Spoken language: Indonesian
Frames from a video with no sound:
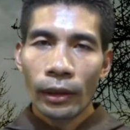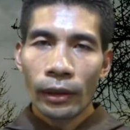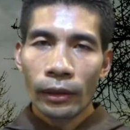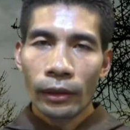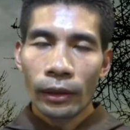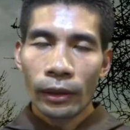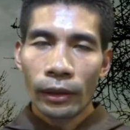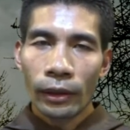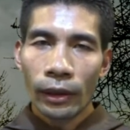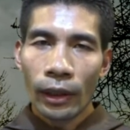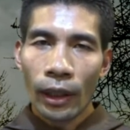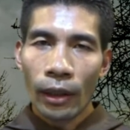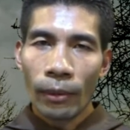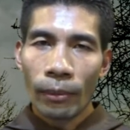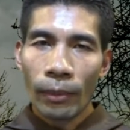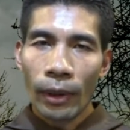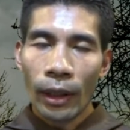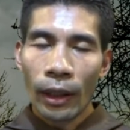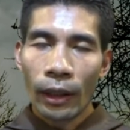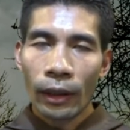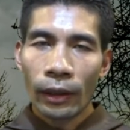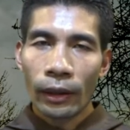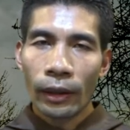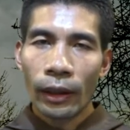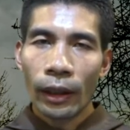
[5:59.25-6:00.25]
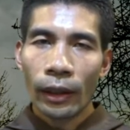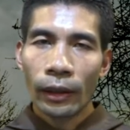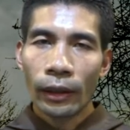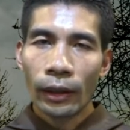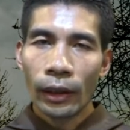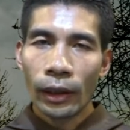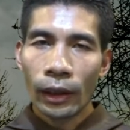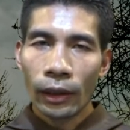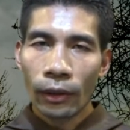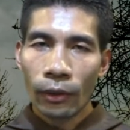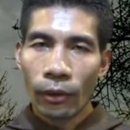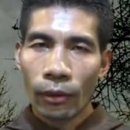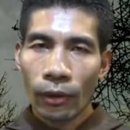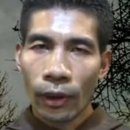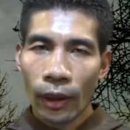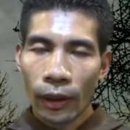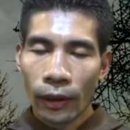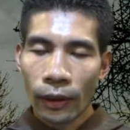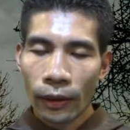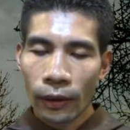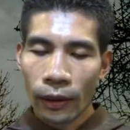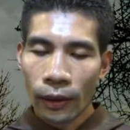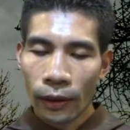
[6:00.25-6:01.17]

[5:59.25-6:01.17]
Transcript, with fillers: sesama dan lingkungan